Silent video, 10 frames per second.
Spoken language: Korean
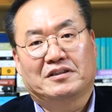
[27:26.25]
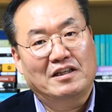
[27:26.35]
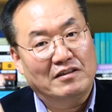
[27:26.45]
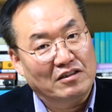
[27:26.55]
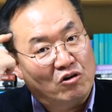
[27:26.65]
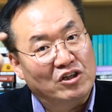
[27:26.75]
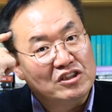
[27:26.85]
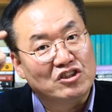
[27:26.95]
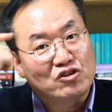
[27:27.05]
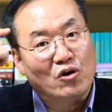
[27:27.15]
근데
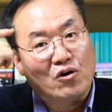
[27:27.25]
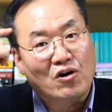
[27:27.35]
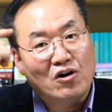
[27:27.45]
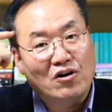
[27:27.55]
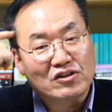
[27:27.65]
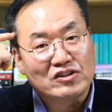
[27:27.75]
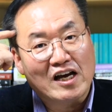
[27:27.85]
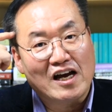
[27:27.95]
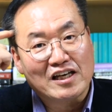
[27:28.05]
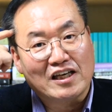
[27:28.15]
여기는 있어요. 그
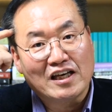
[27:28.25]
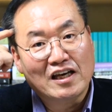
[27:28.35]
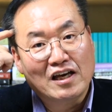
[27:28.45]
생각이.